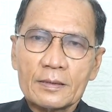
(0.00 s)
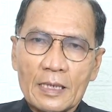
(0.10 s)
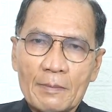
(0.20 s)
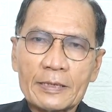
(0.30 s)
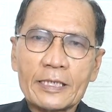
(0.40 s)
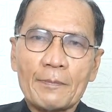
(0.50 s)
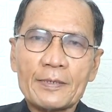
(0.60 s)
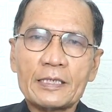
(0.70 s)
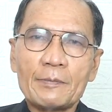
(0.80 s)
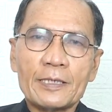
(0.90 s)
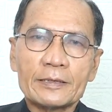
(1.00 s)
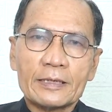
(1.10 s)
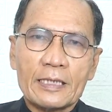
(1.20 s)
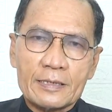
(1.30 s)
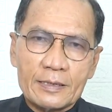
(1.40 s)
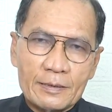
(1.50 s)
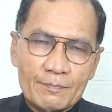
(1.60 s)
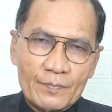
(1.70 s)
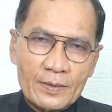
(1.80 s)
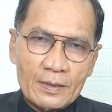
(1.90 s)
Sahabat KPS TV yang terkasih,
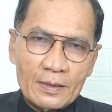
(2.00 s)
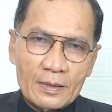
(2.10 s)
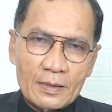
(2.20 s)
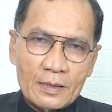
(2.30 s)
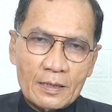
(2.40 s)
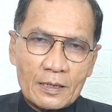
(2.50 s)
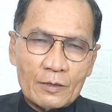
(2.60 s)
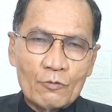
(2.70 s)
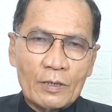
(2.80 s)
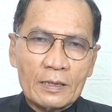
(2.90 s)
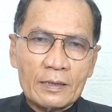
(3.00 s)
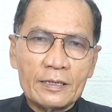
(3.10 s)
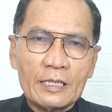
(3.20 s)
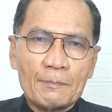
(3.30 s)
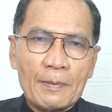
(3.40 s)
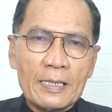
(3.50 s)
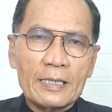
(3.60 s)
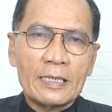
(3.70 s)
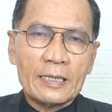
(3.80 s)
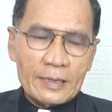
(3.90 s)
renungan kita
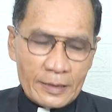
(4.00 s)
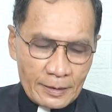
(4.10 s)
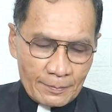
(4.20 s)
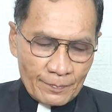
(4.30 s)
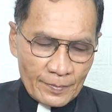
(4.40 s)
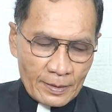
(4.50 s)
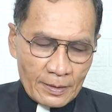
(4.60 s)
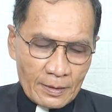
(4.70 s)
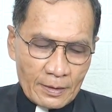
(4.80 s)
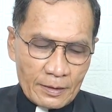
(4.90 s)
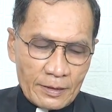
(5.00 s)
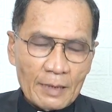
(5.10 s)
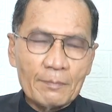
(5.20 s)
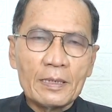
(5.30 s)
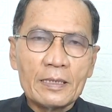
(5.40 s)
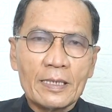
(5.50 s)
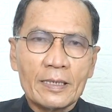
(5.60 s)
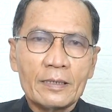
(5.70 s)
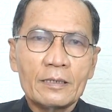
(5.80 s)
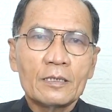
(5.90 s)
pagi hari ini diambil
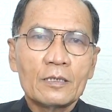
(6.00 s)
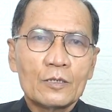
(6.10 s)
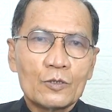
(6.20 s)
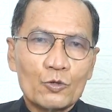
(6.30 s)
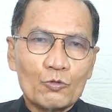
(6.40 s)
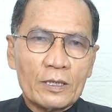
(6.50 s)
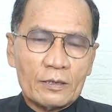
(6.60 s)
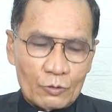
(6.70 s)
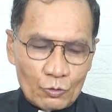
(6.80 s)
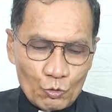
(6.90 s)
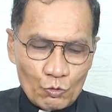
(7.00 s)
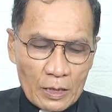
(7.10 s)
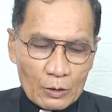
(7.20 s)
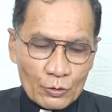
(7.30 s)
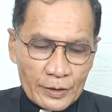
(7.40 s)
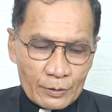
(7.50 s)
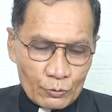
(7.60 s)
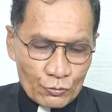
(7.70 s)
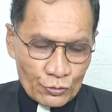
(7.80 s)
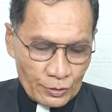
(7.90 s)
dari surat 2
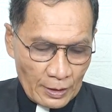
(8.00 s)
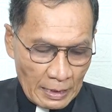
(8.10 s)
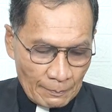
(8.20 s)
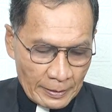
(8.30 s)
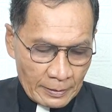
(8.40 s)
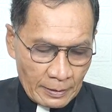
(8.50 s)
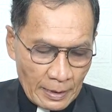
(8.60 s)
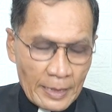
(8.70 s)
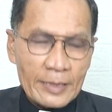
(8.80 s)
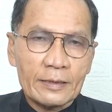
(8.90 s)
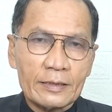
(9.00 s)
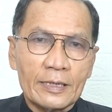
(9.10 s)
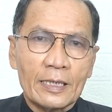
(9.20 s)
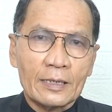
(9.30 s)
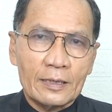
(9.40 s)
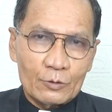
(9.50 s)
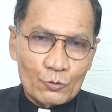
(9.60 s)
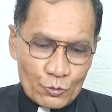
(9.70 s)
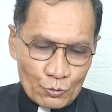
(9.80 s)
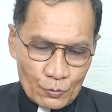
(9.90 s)
Korintus 8 ayat yang
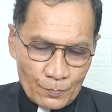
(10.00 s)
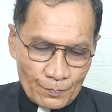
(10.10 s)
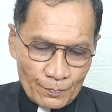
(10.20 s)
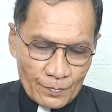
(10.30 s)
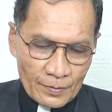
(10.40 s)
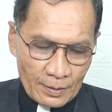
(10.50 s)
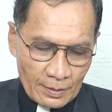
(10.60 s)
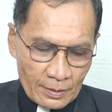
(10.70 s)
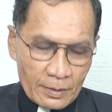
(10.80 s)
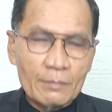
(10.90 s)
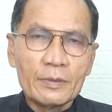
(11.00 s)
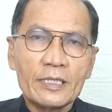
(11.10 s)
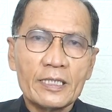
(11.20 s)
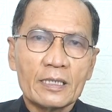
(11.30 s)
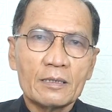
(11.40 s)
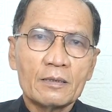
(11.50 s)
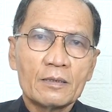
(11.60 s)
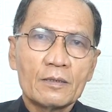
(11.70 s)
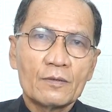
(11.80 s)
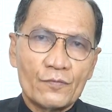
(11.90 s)
ketujuh. Demikian
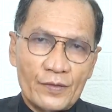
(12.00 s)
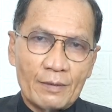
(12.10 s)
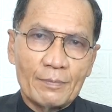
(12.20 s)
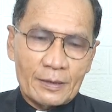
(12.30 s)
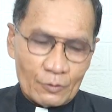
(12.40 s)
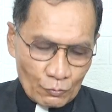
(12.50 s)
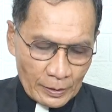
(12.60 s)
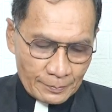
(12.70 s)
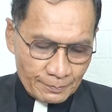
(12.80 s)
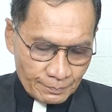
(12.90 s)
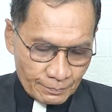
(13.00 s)
firman Tuhan.